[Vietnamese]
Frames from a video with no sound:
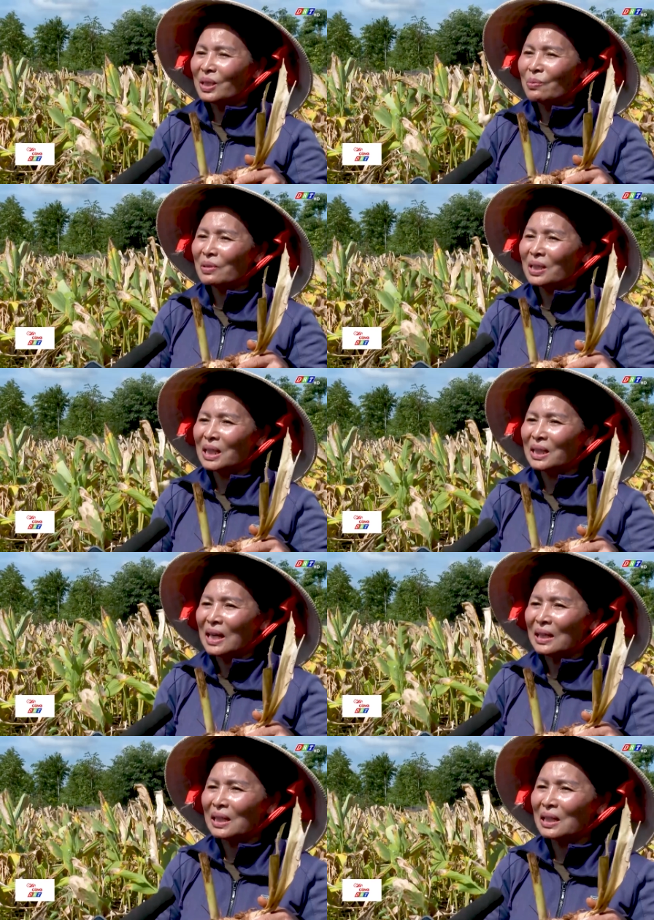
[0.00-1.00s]
Trong cái nghệ
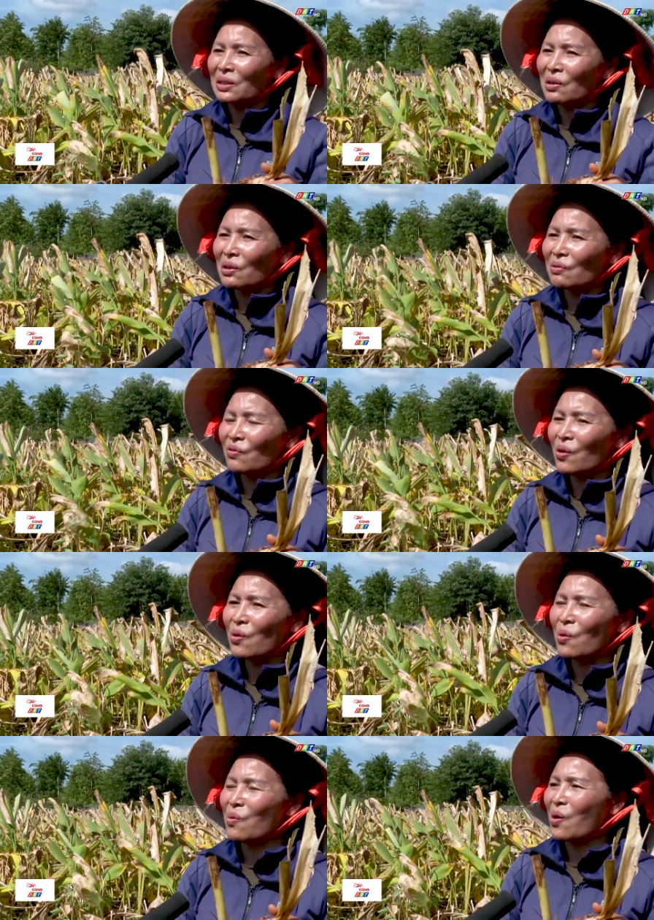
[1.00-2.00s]
trắng này nó có
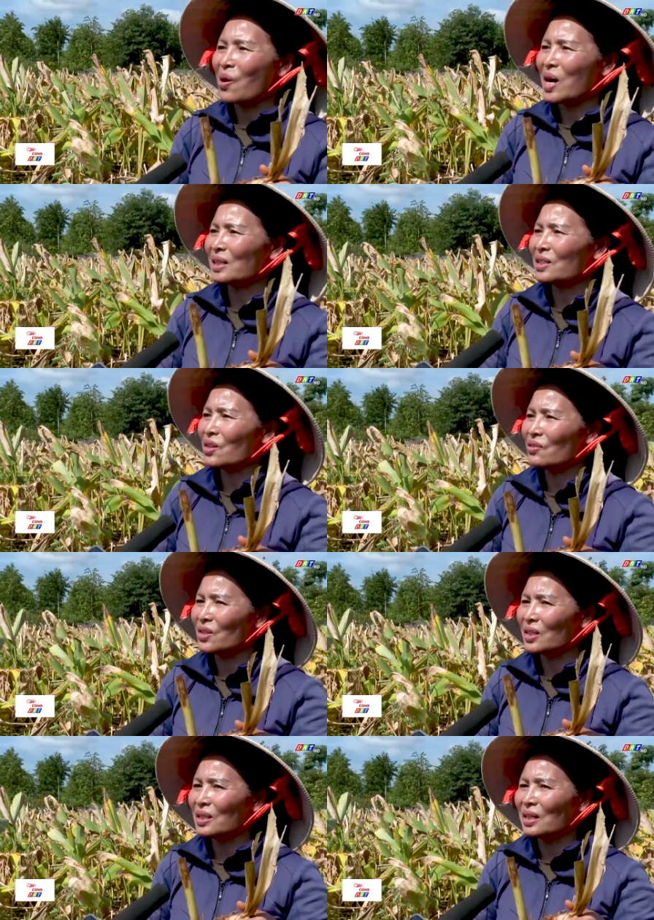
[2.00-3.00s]
vô cùng khó khăn so
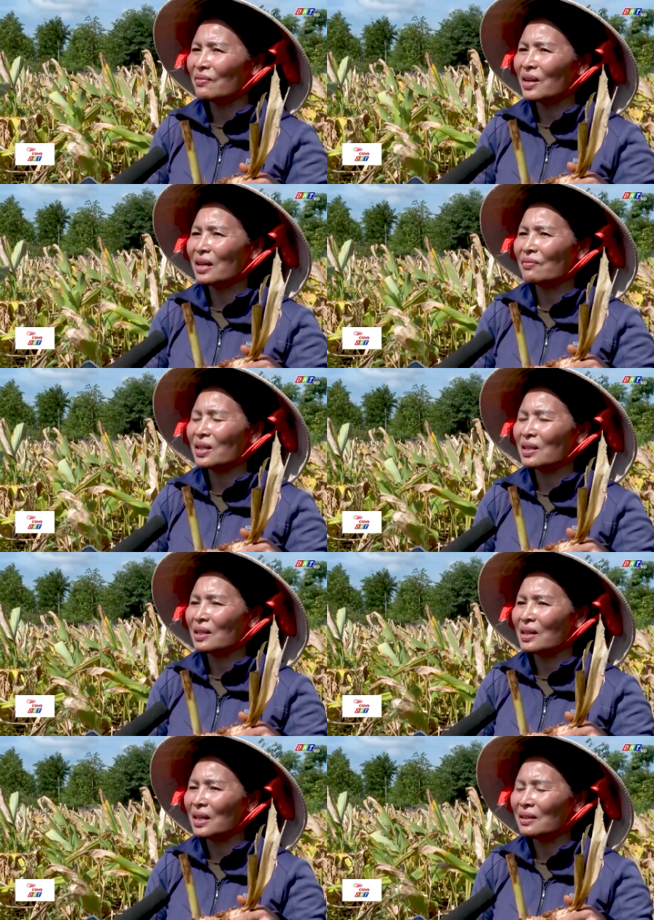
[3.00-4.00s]
với cái nghệ vàng và
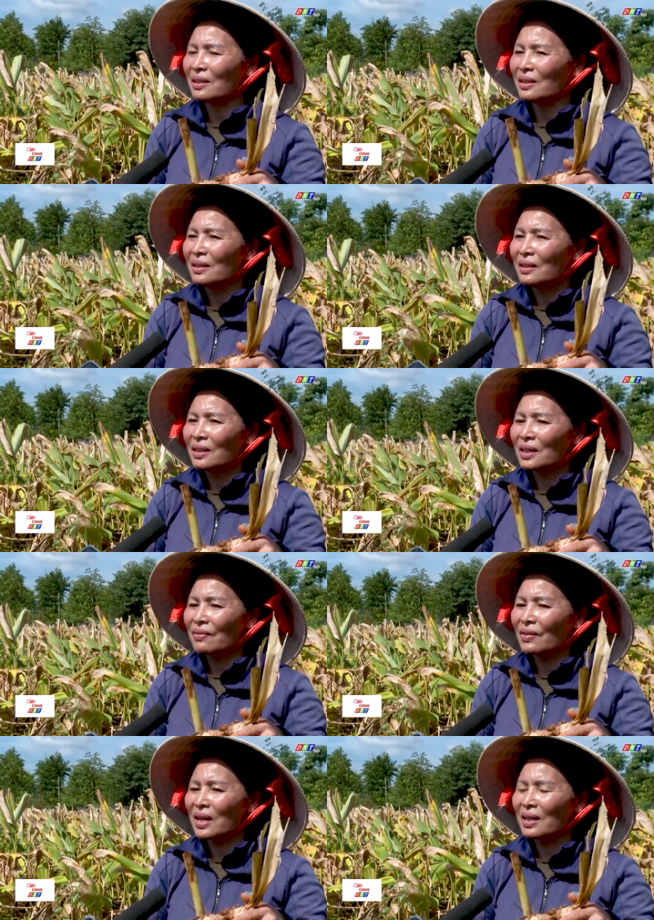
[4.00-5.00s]
nghệ đen. Cái
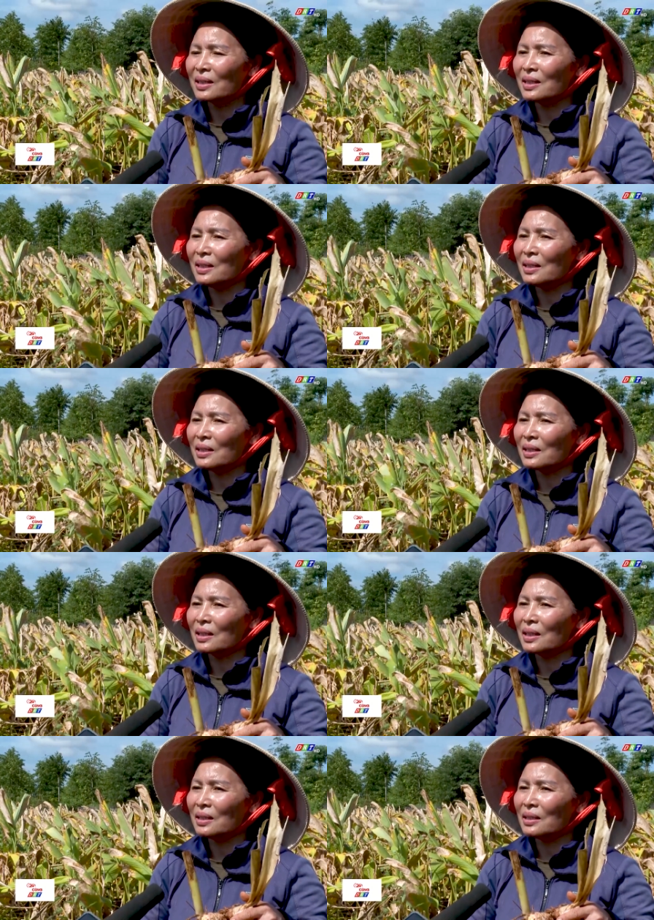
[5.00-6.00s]
nghệ vàng thì
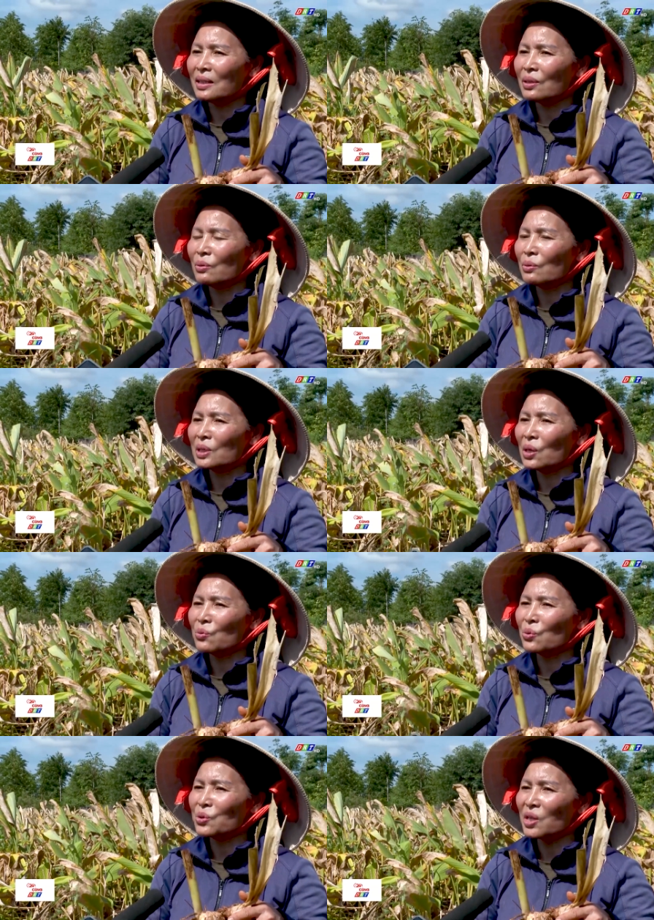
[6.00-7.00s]
cái khâu
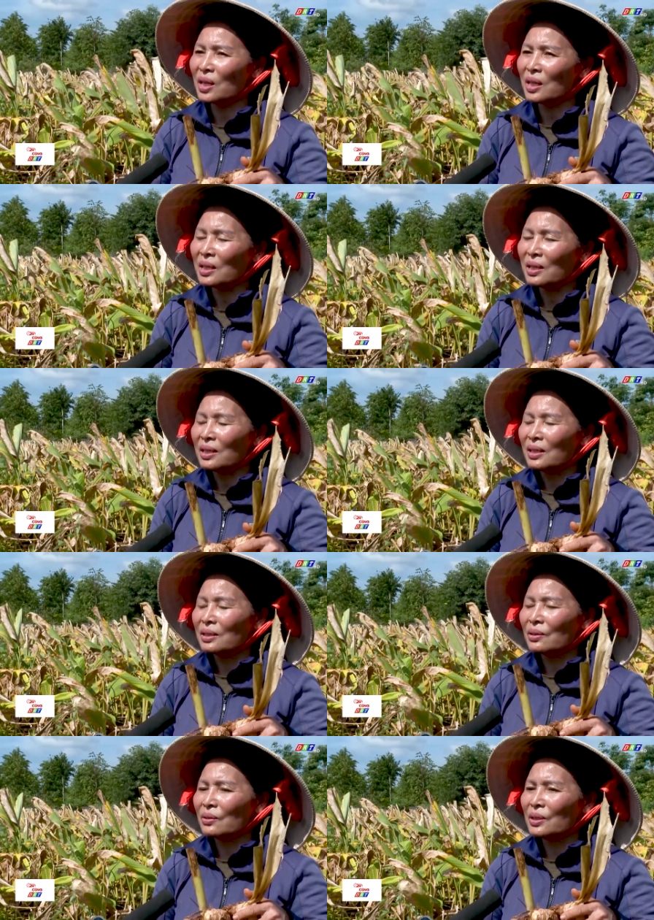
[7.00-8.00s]
trồng cũng dễ,
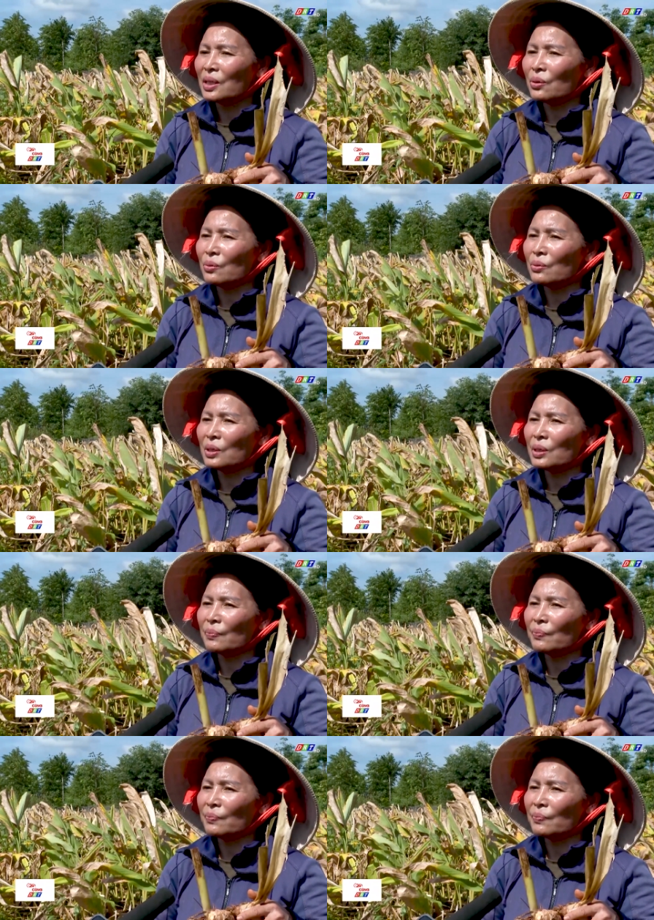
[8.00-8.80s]
rồi khâu